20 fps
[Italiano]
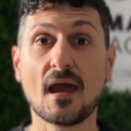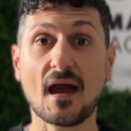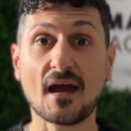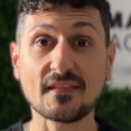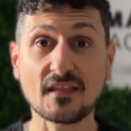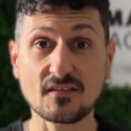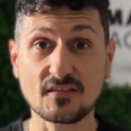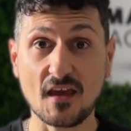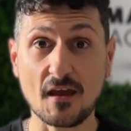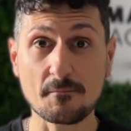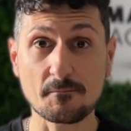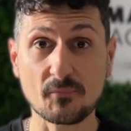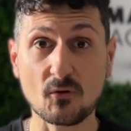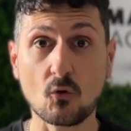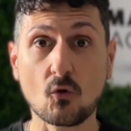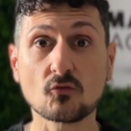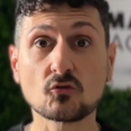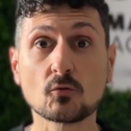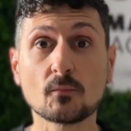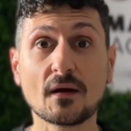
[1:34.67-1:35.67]
Ad esempio,
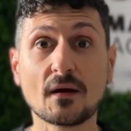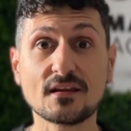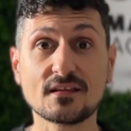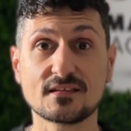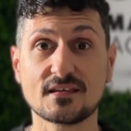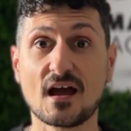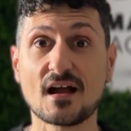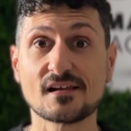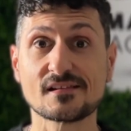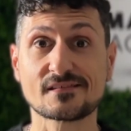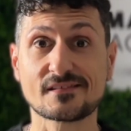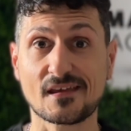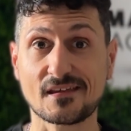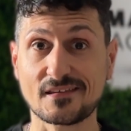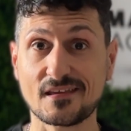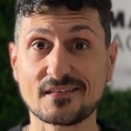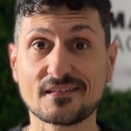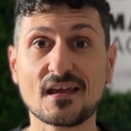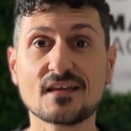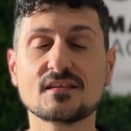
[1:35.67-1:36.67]
quando balli salsa,
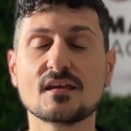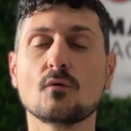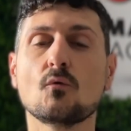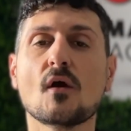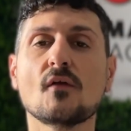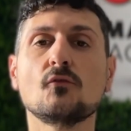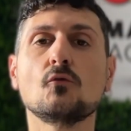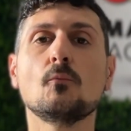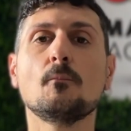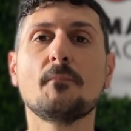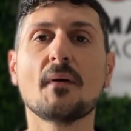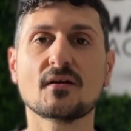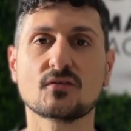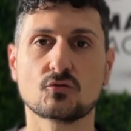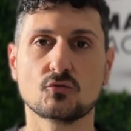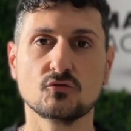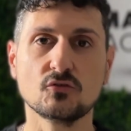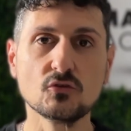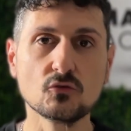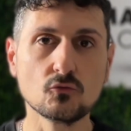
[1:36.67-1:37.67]
se stai seguendo un
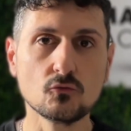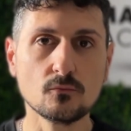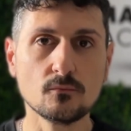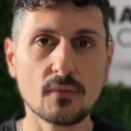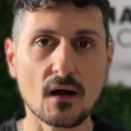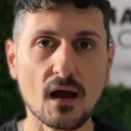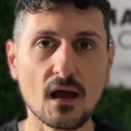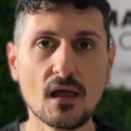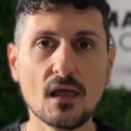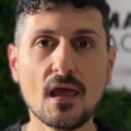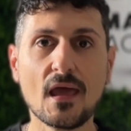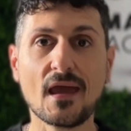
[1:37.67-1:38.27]
passo di rumba,